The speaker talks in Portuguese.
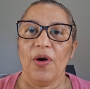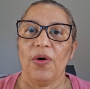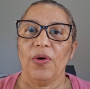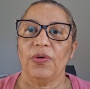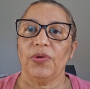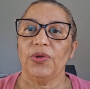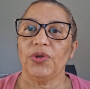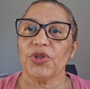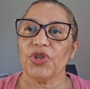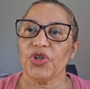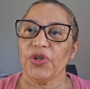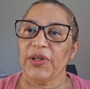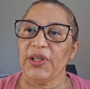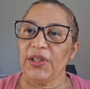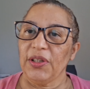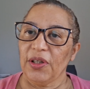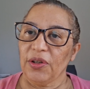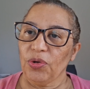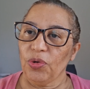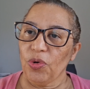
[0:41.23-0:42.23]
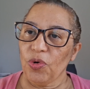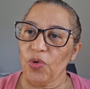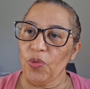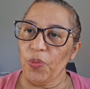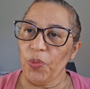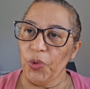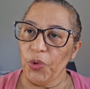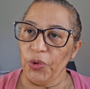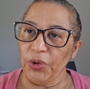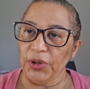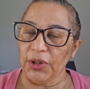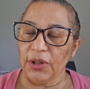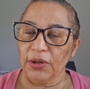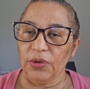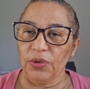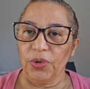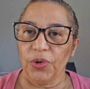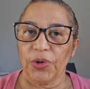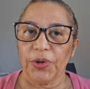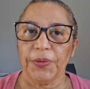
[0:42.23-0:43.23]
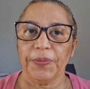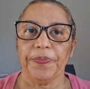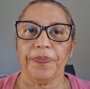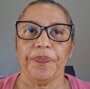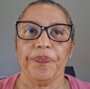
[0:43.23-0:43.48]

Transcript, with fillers: Hoje ainda tô com muita dor.